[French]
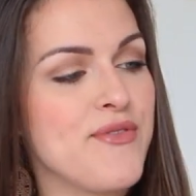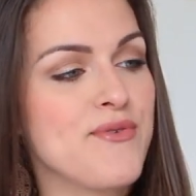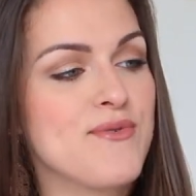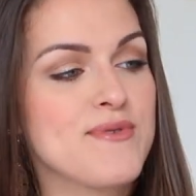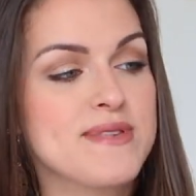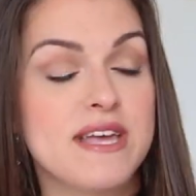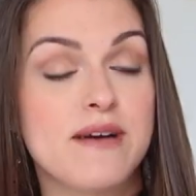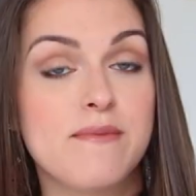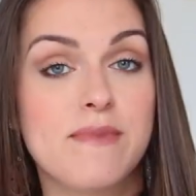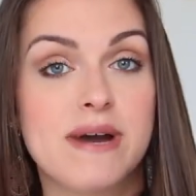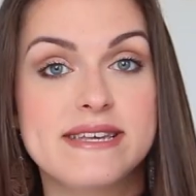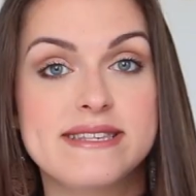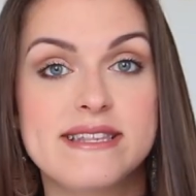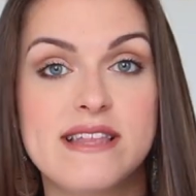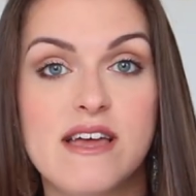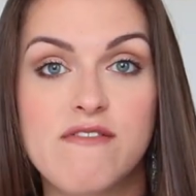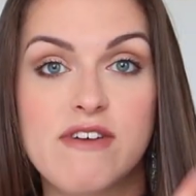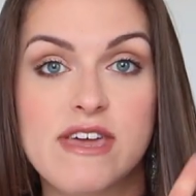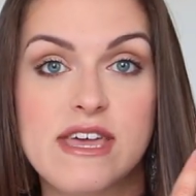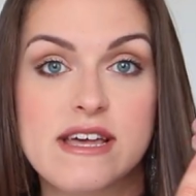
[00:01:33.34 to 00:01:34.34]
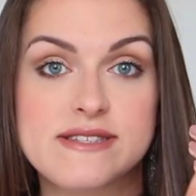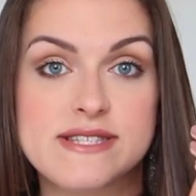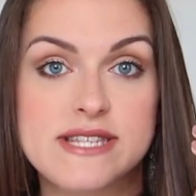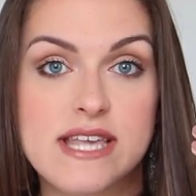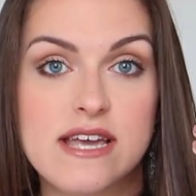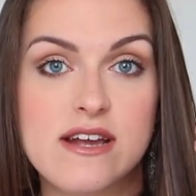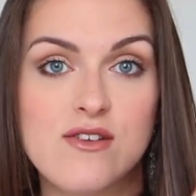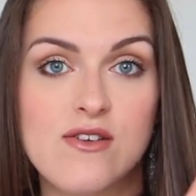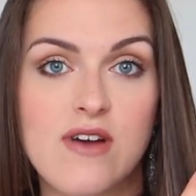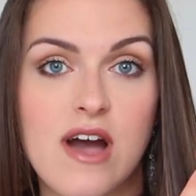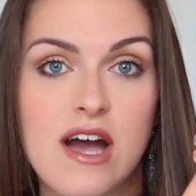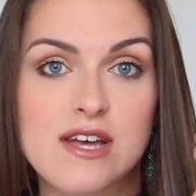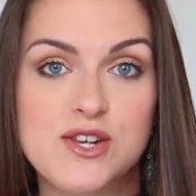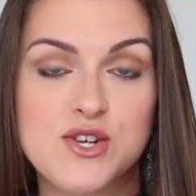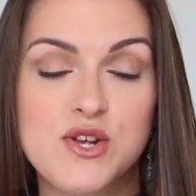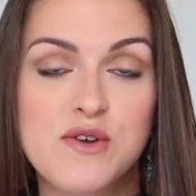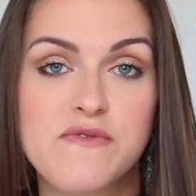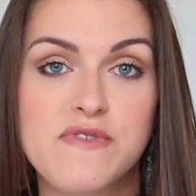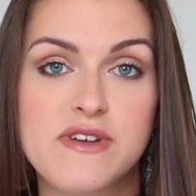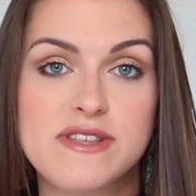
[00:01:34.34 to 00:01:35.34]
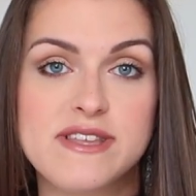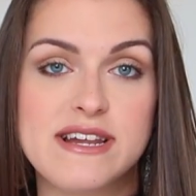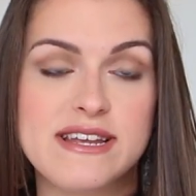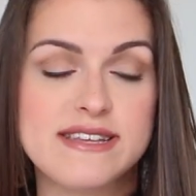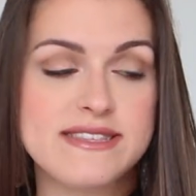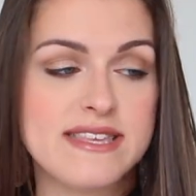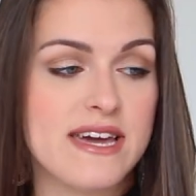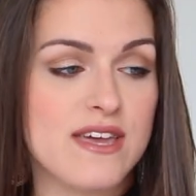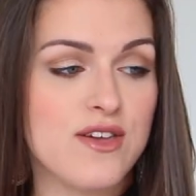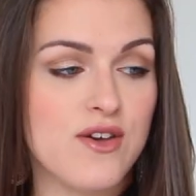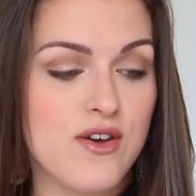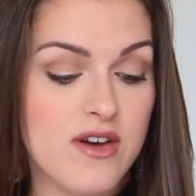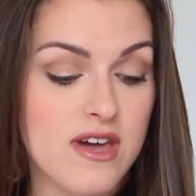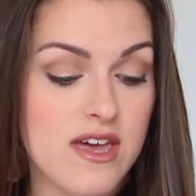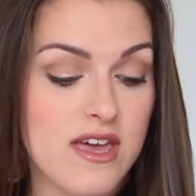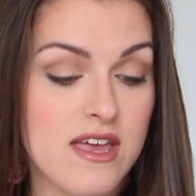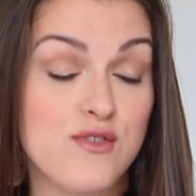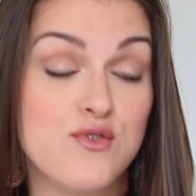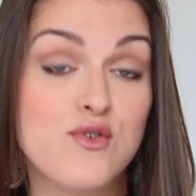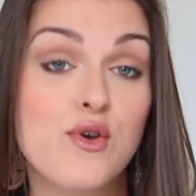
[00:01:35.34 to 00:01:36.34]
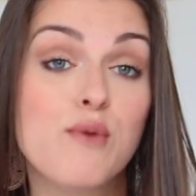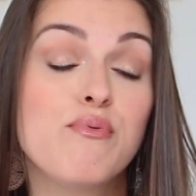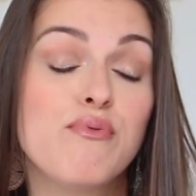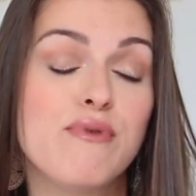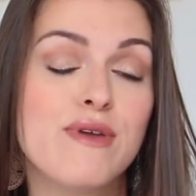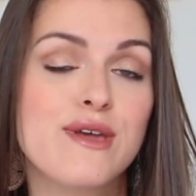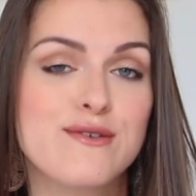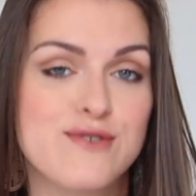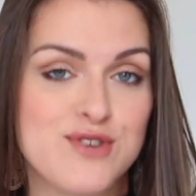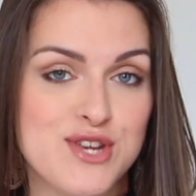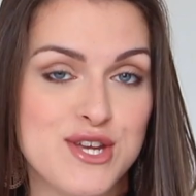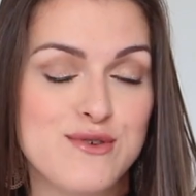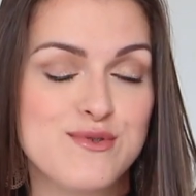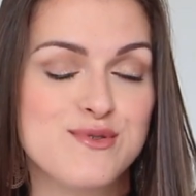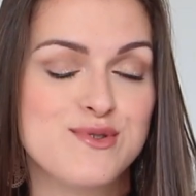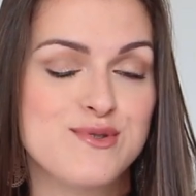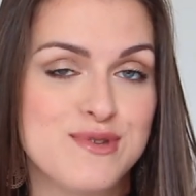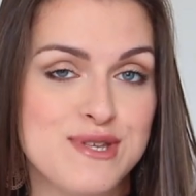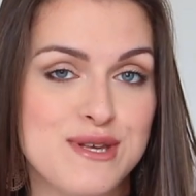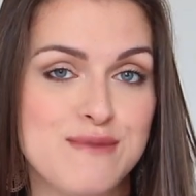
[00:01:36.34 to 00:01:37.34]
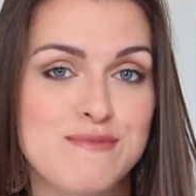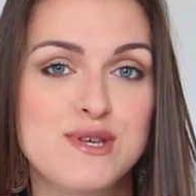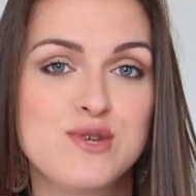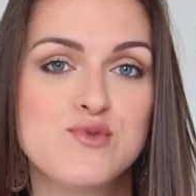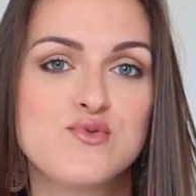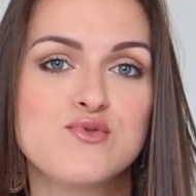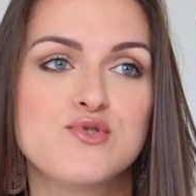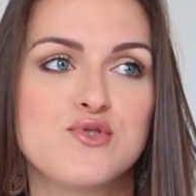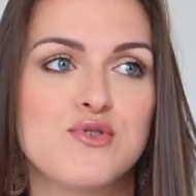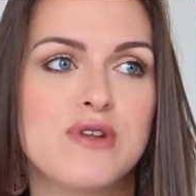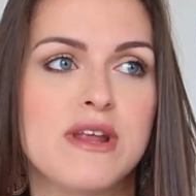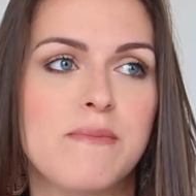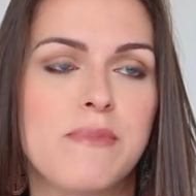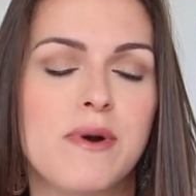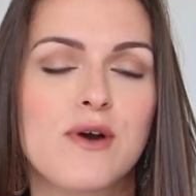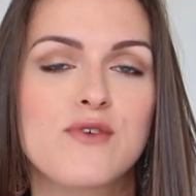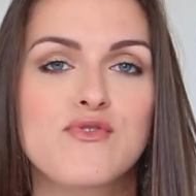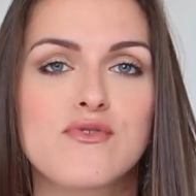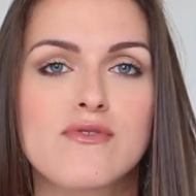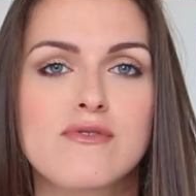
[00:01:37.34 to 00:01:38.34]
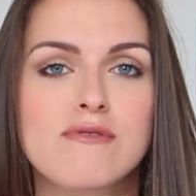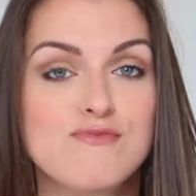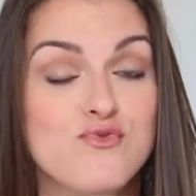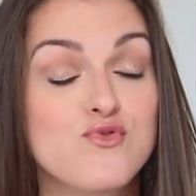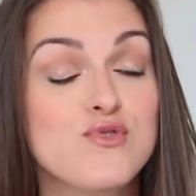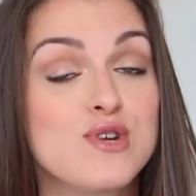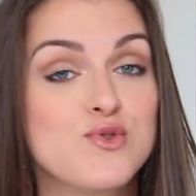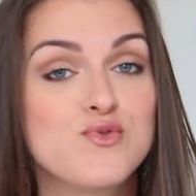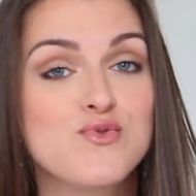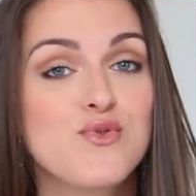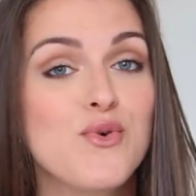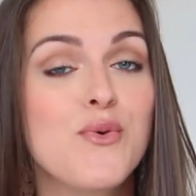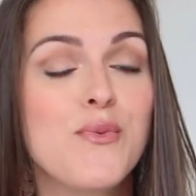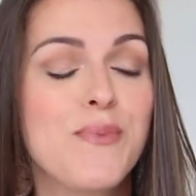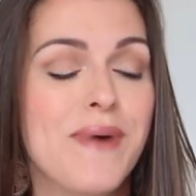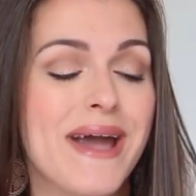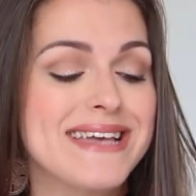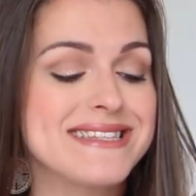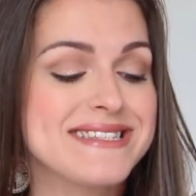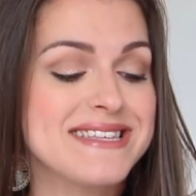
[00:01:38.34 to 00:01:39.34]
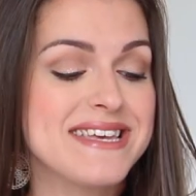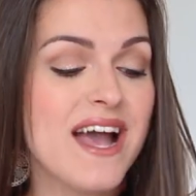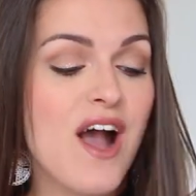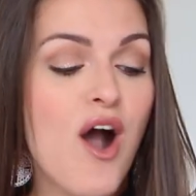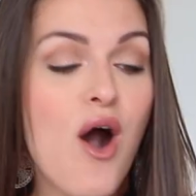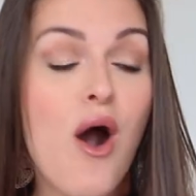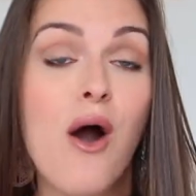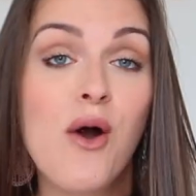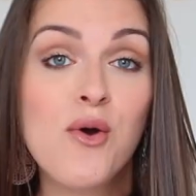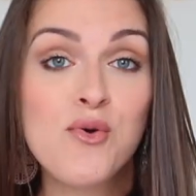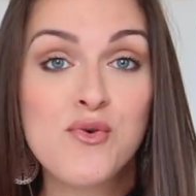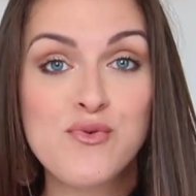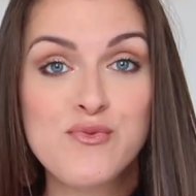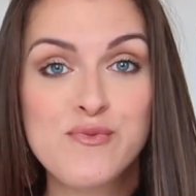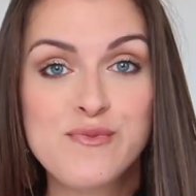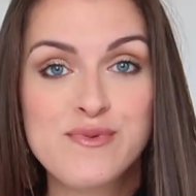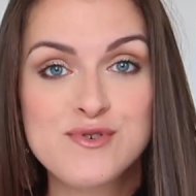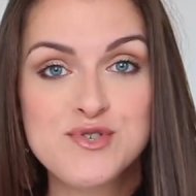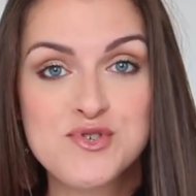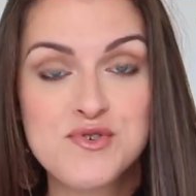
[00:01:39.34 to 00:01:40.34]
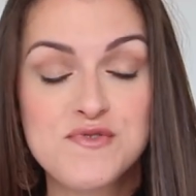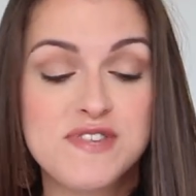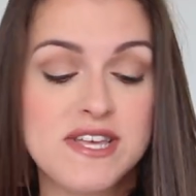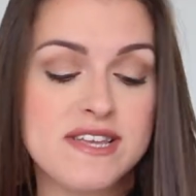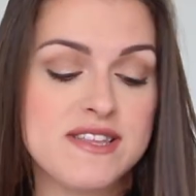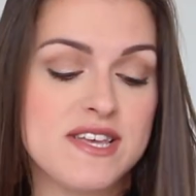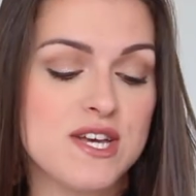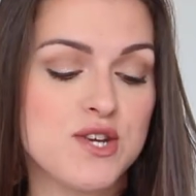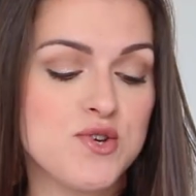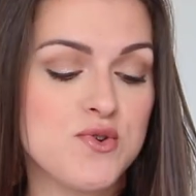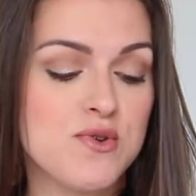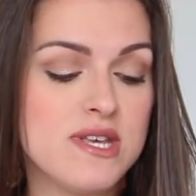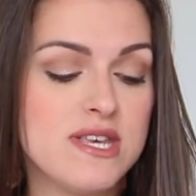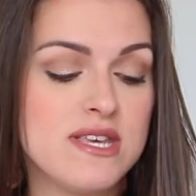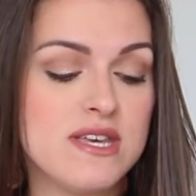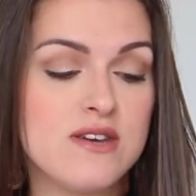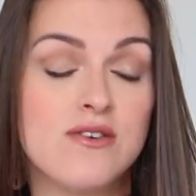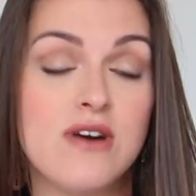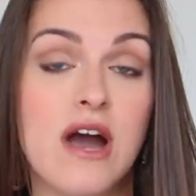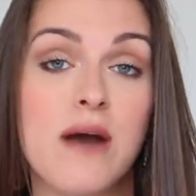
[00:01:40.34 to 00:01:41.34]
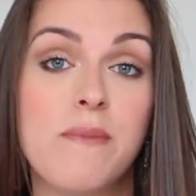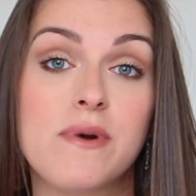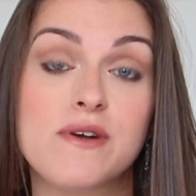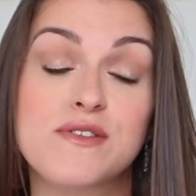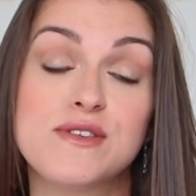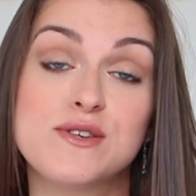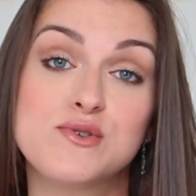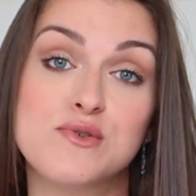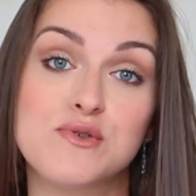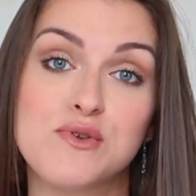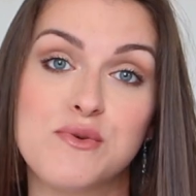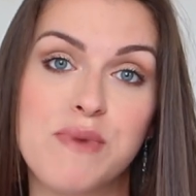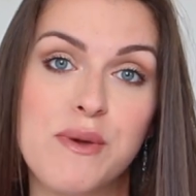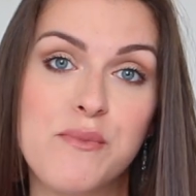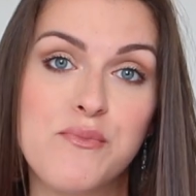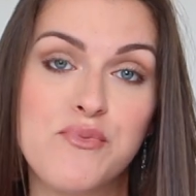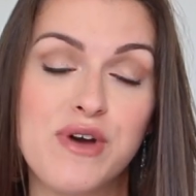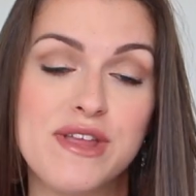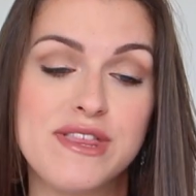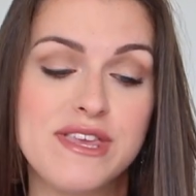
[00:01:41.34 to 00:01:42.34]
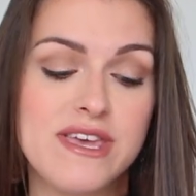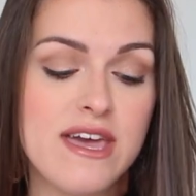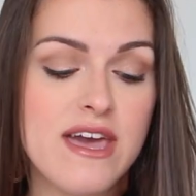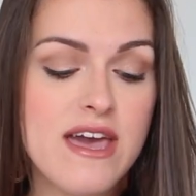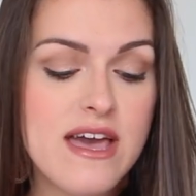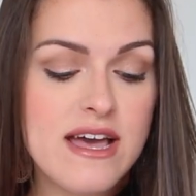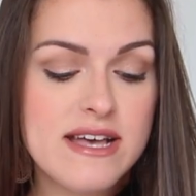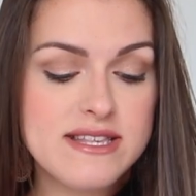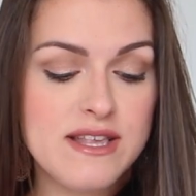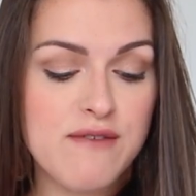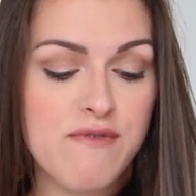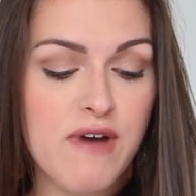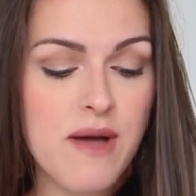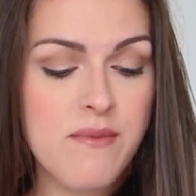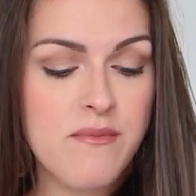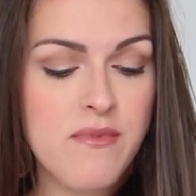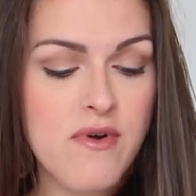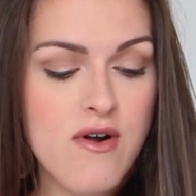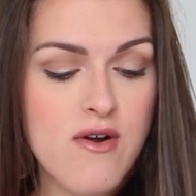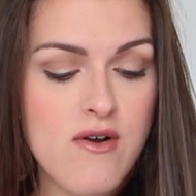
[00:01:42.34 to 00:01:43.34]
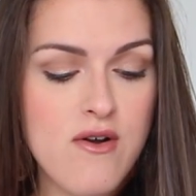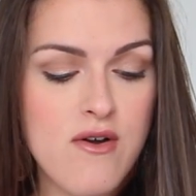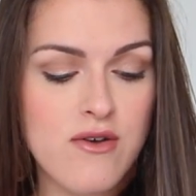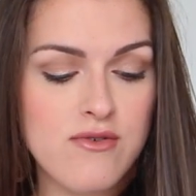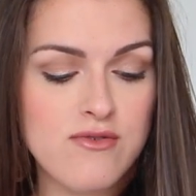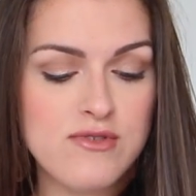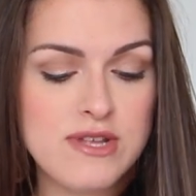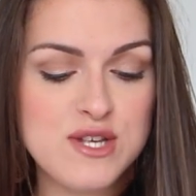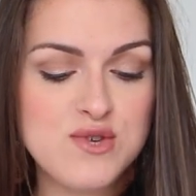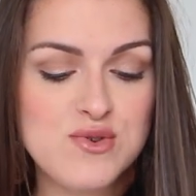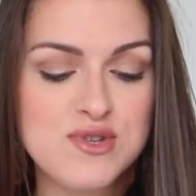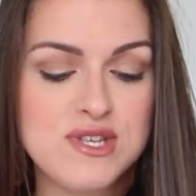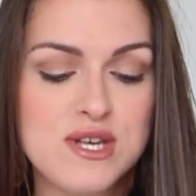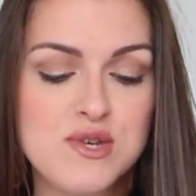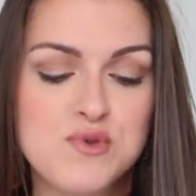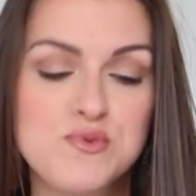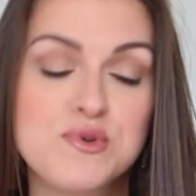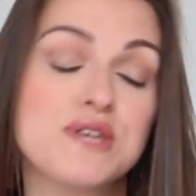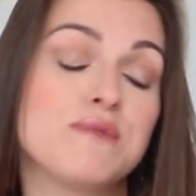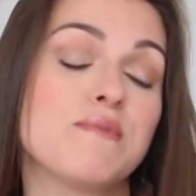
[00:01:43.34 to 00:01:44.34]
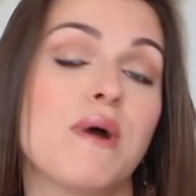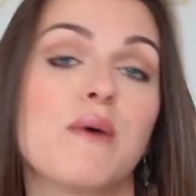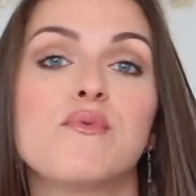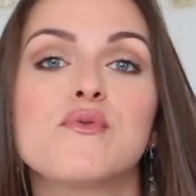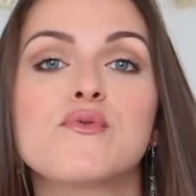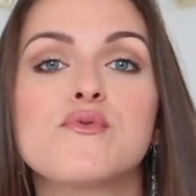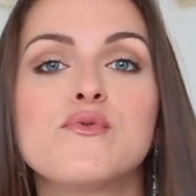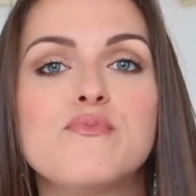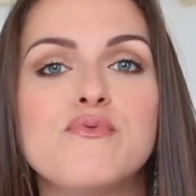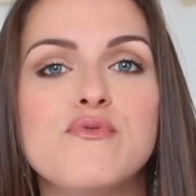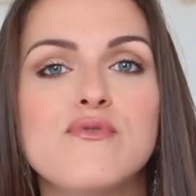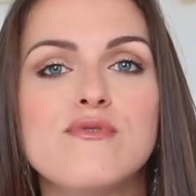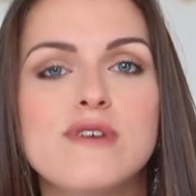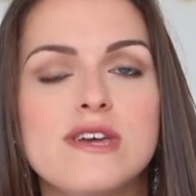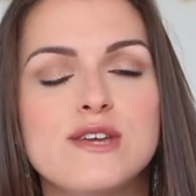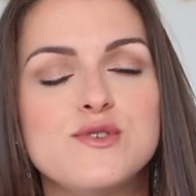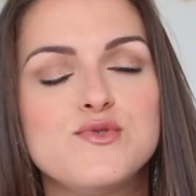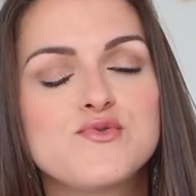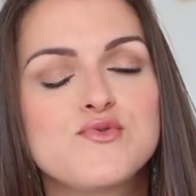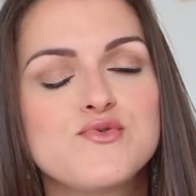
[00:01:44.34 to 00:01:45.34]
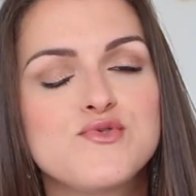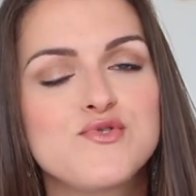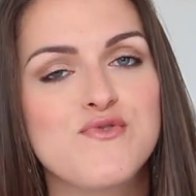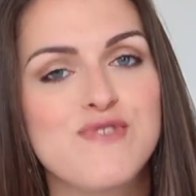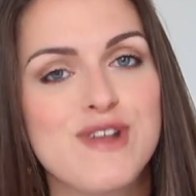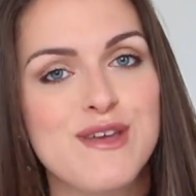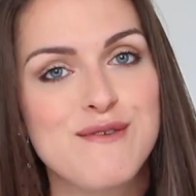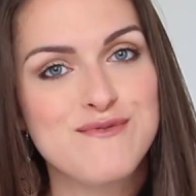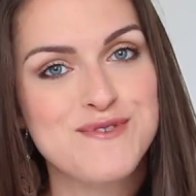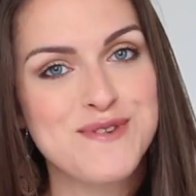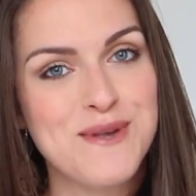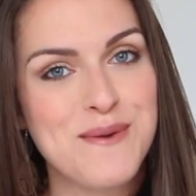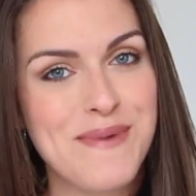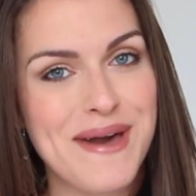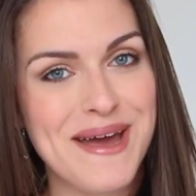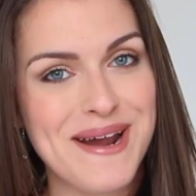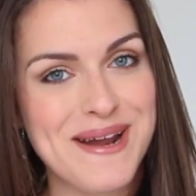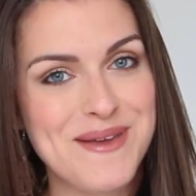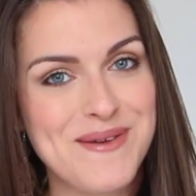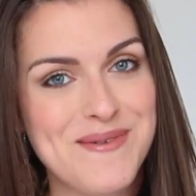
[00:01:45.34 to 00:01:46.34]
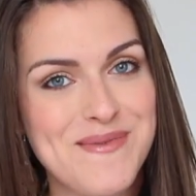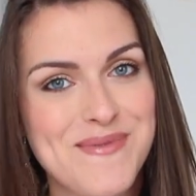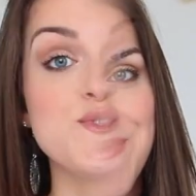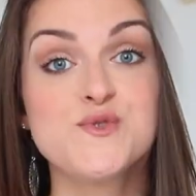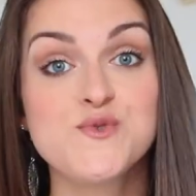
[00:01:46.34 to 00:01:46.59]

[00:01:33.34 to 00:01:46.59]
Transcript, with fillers: donc c'est un bracelet avec un cercle argent en fait à l'intérieur et depuis que j'ai reçu ces bijoux je les porte tous les jours ou presque en combo. Je trouve ça très joli euh, à porter sur le même poignet. C'est vraiment euh, une association qui m'a beaucoup plu et du coup je voulais vous en parler.